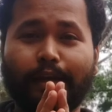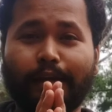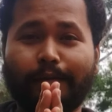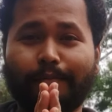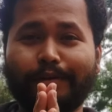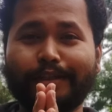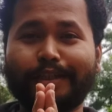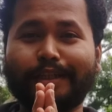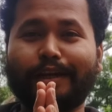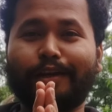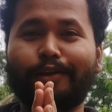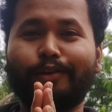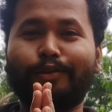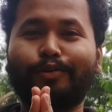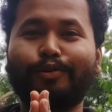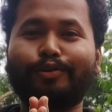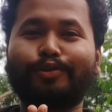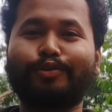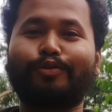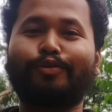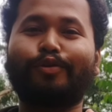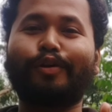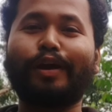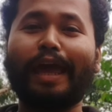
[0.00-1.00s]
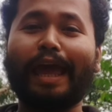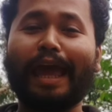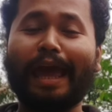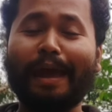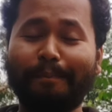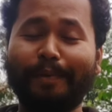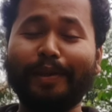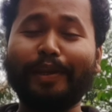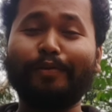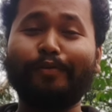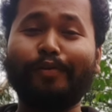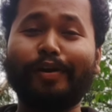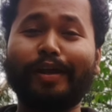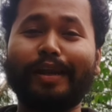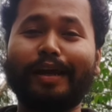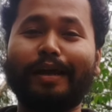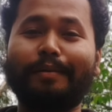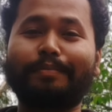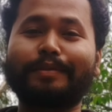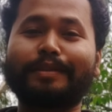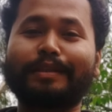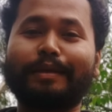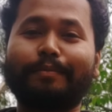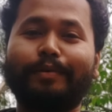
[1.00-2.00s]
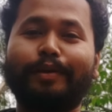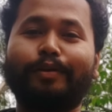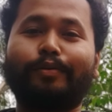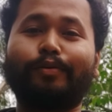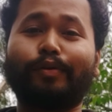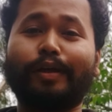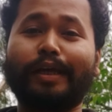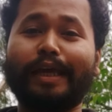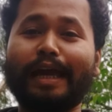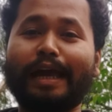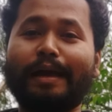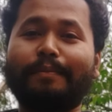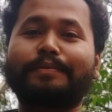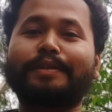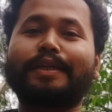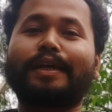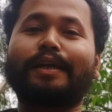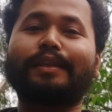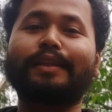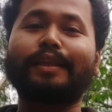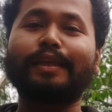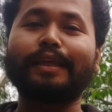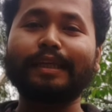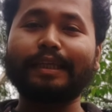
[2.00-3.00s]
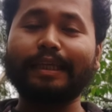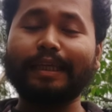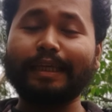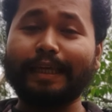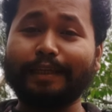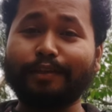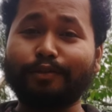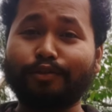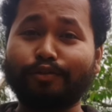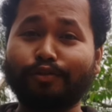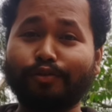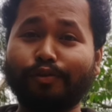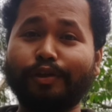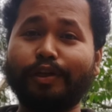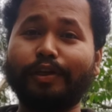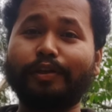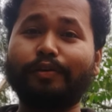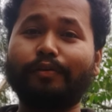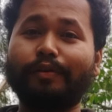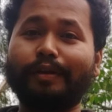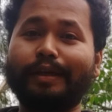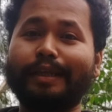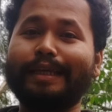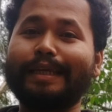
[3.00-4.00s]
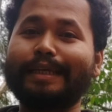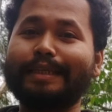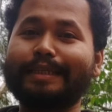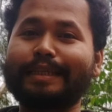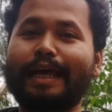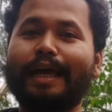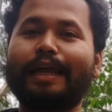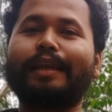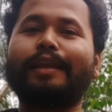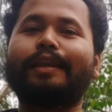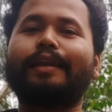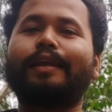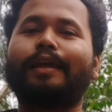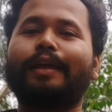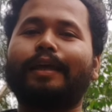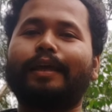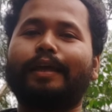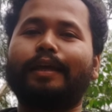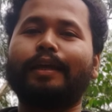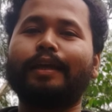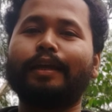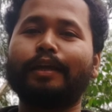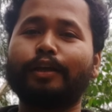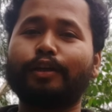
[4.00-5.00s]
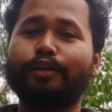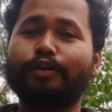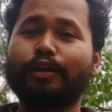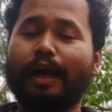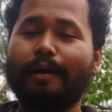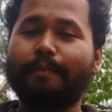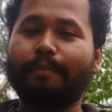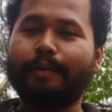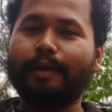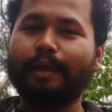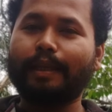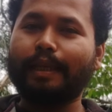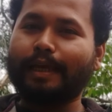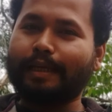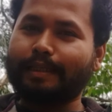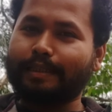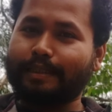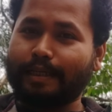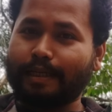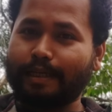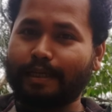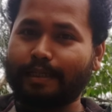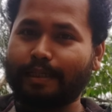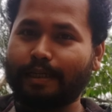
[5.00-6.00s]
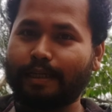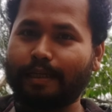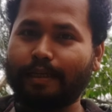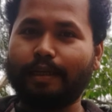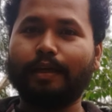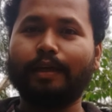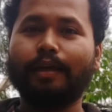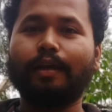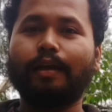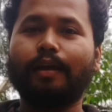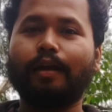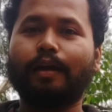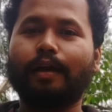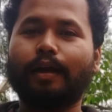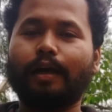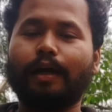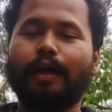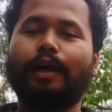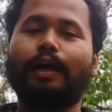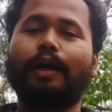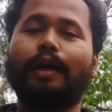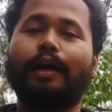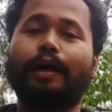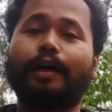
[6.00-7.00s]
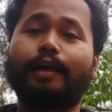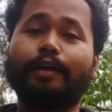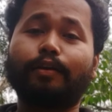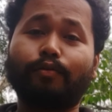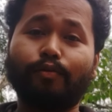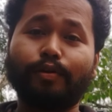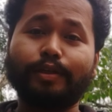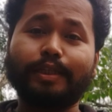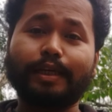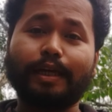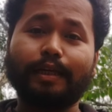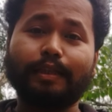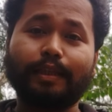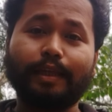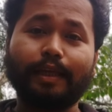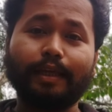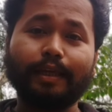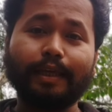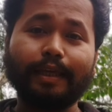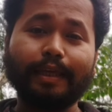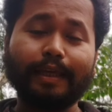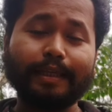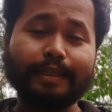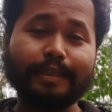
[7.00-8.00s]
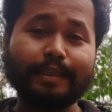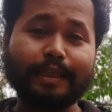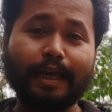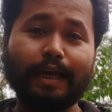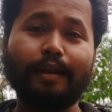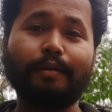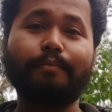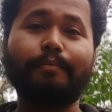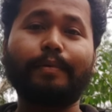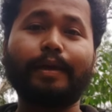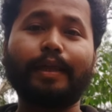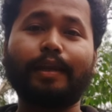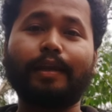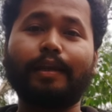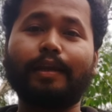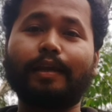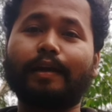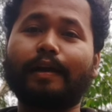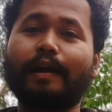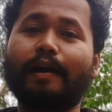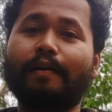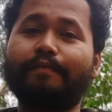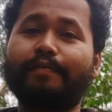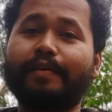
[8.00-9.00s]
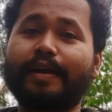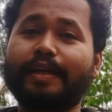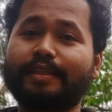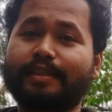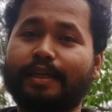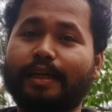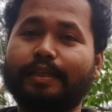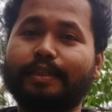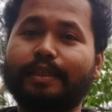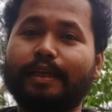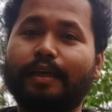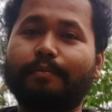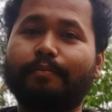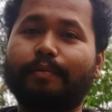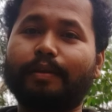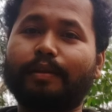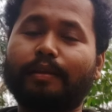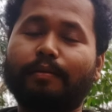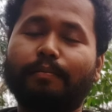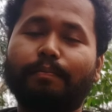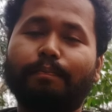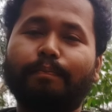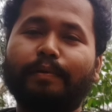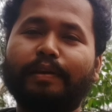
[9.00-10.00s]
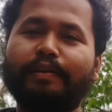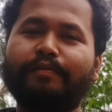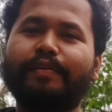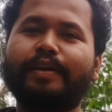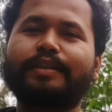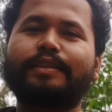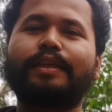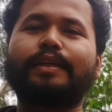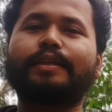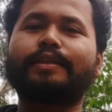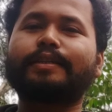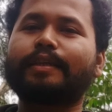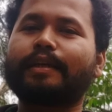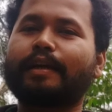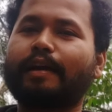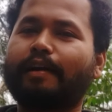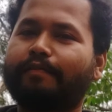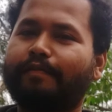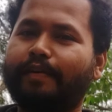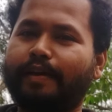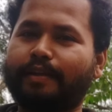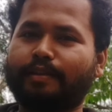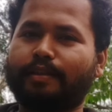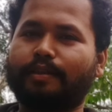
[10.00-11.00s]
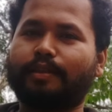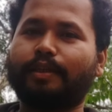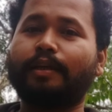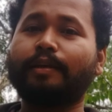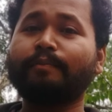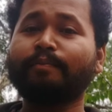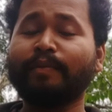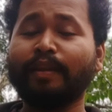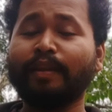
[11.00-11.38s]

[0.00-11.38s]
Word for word: नमस्कार दोस्तों हैप्पी न्यू ईयर आप सभी को क्या आप चाहते हैं कि ये जो 2020 ये साल है आपके लिए अच्छा जाए हाँ हर कोई चाहता है कि ये साल मेरे लिए काफ़ी अच्छा जाए मतलब प्रीवियस ईयर से काफ़ी अच्छा जाए